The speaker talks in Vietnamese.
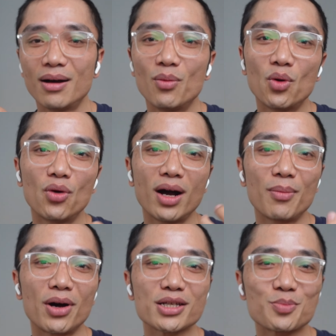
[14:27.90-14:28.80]
uh, mua
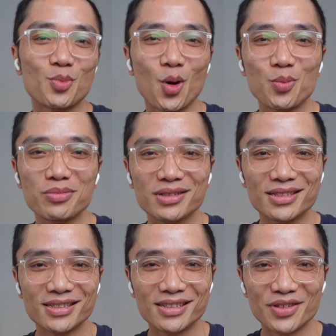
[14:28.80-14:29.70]
AirPods 4 uh,
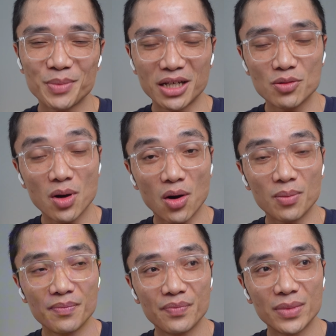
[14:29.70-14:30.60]
ờ, phiên bản chống
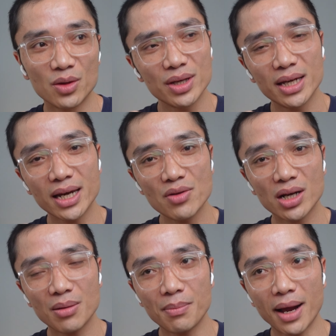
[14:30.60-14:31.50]
ồn ừ, tuy nhiên nếu như
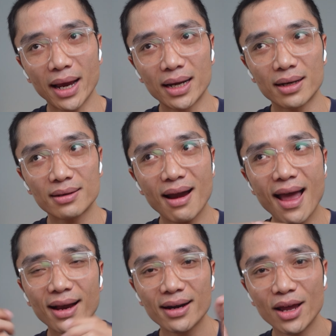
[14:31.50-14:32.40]
các bạn
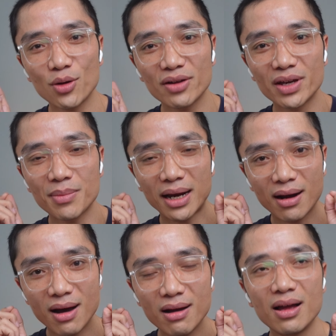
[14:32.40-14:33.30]
đang đeo cái phiên bản
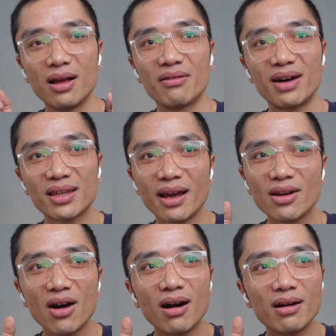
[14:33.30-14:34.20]
đó và thấy
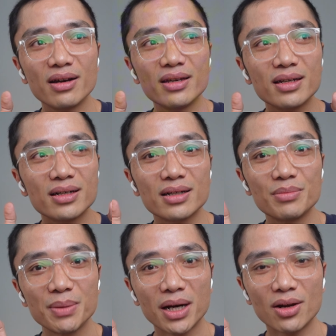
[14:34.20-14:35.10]
nó hơi uh,
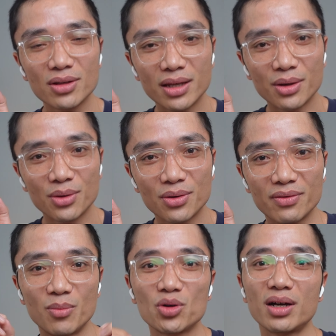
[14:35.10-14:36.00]
bí bách khó chịu
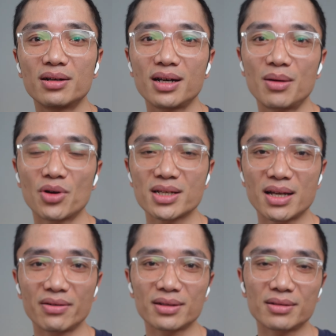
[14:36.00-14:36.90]
và muốn thử lên một cái
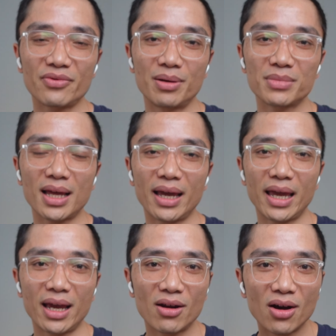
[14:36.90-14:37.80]
sản phẩm tai
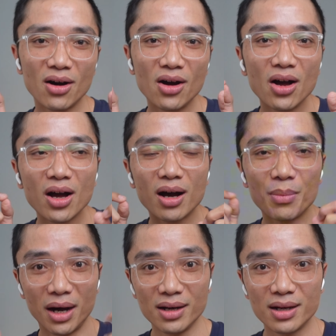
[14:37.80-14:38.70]
nghe nó
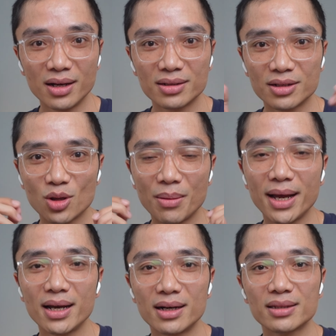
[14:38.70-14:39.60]
mở hơn nó thoải
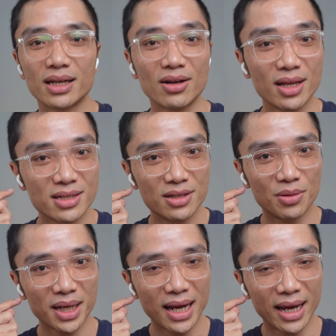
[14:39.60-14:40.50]
mái hơn thì có thể sử
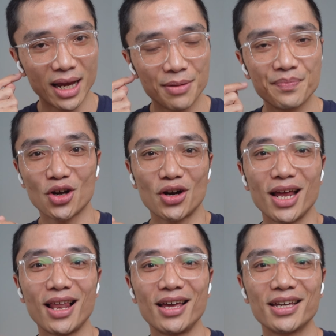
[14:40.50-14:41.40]
dụng cái này ha còn
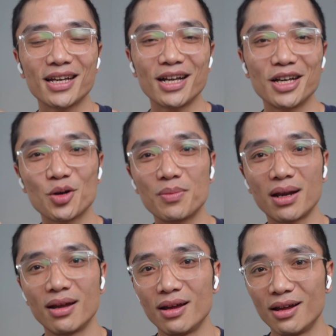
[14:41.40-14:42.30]
đây là ý kiến cá nhân của
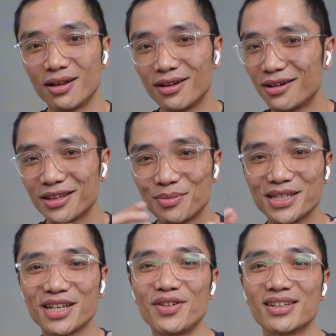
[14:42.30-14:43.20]
mình ờ, thì
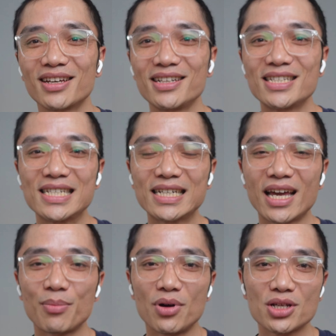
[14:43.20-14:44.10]
mình sẽ vẫn thích chiếc
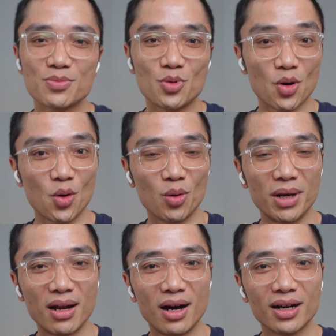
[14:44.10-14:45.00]
AirPods Pro của
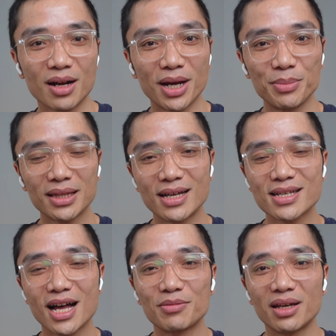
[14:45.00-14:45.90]
mình hơn các bạn biết tại
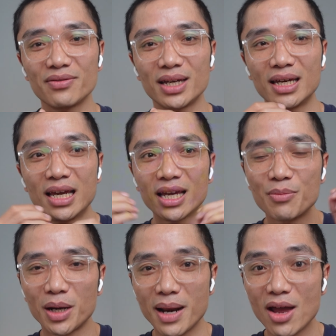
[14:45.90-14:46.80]
sao tại vì khi
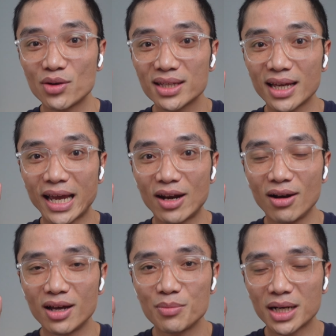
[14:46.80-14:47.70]
mình đeo chiếc tai nghe đó
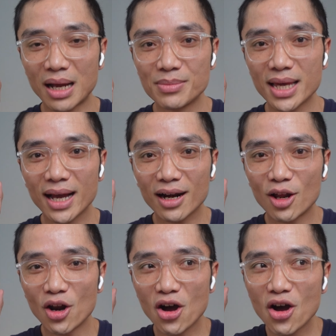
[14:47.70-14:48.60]
lên mình cảm giác
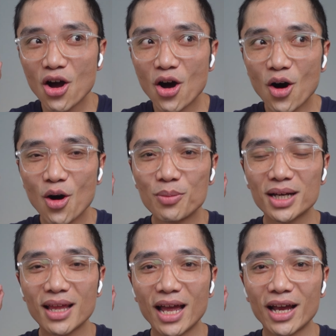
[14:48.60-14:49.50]
là nó ôm
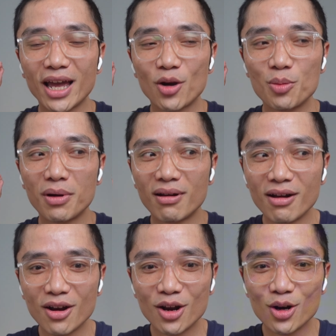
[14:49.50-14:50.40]
cái tai nghe của mình
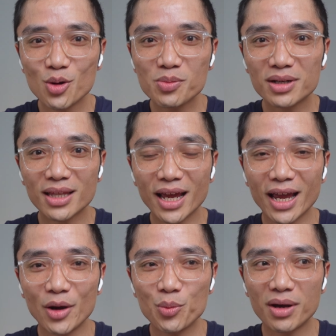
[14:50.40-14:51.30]
nó nút cái tai
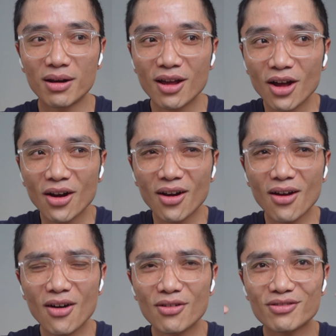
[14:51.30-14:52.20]
nghe của mình
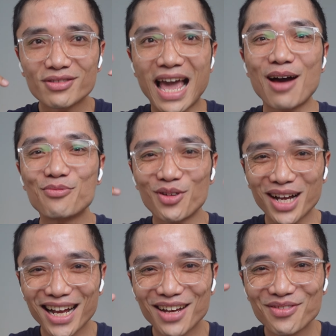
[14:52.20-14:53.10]
nó chạm vào
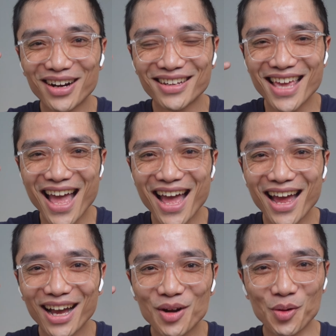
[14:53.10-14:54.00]
các cái phần
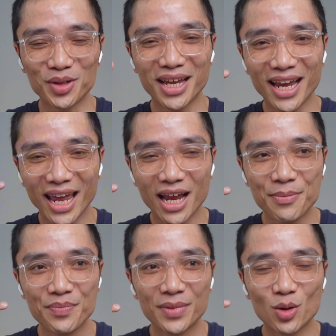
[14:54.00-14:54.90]
da của tai nghe
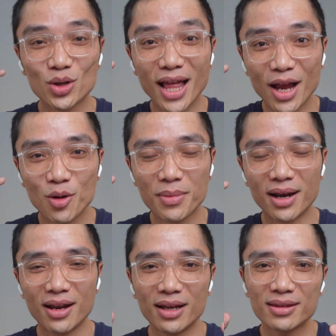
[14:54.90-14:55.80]
của tai của mình
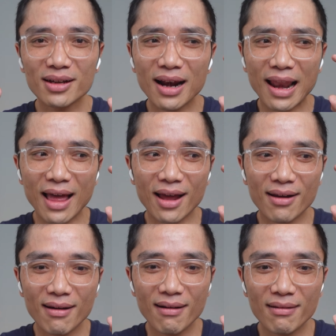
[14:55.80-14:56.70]
tức là
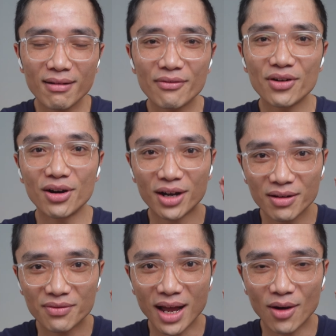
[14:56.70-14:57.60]
nó nó vừa
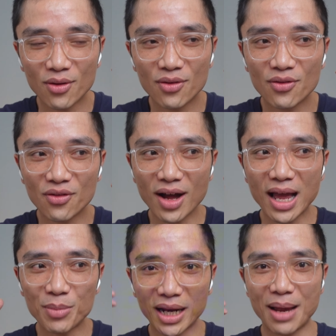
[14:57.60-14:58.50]
khích vào
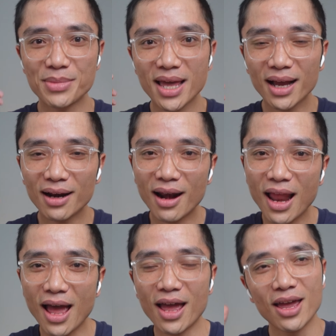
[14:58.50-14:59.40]
và mình cảm giác
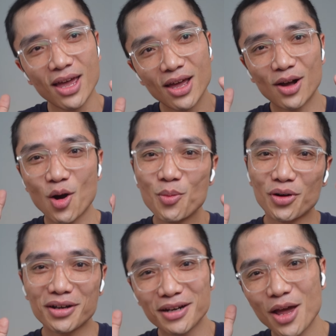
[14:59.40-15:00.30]
là à, có một
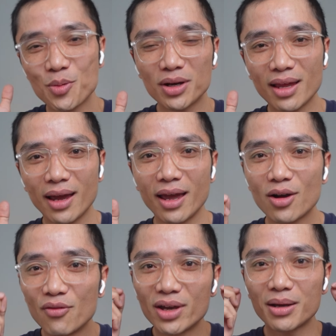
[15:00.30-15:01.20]
đeo một cái tai nghe
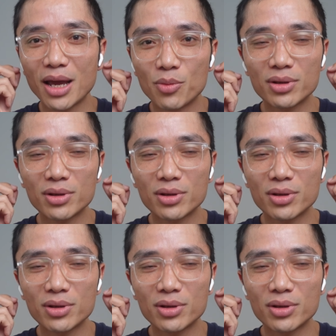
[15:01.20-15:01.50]
còn việc đeo